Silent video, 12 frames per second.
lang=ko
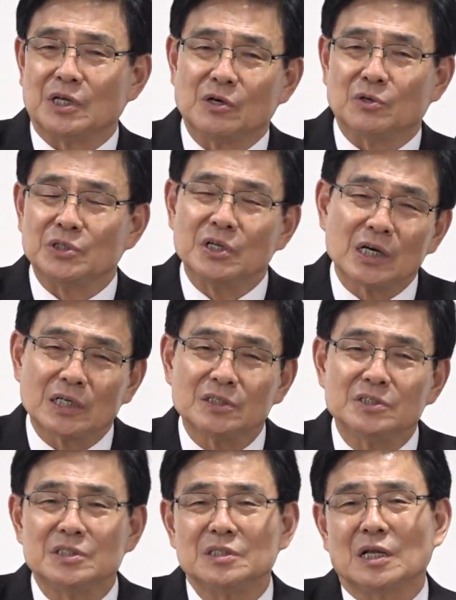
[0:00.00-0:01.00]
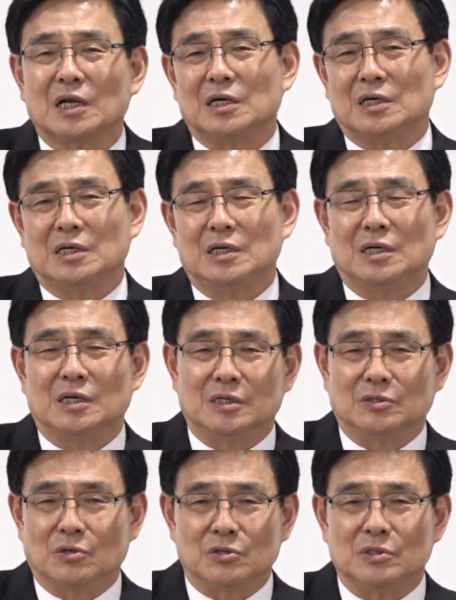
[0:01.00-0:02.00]
내가 어디를 가든지 내가
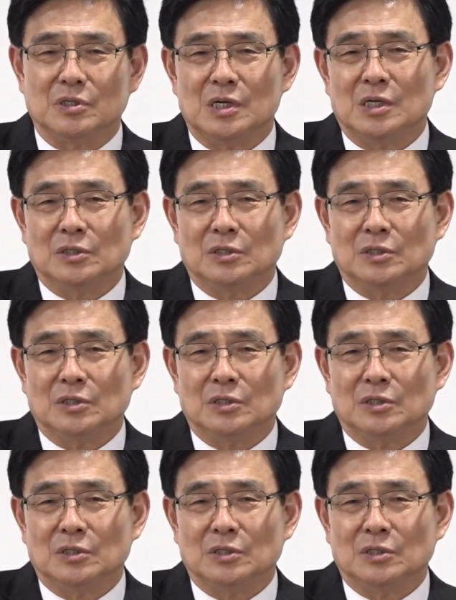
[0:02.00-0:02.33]
아, 너를